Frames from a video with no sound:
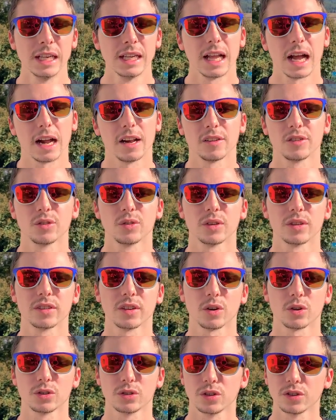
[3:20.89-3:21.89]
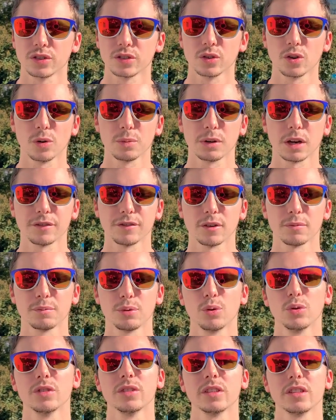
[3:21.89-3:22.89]
Also ist auch ThyssenKrupp davon
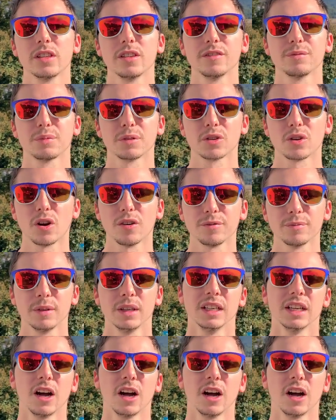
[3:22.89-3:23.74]
positiv betroffen.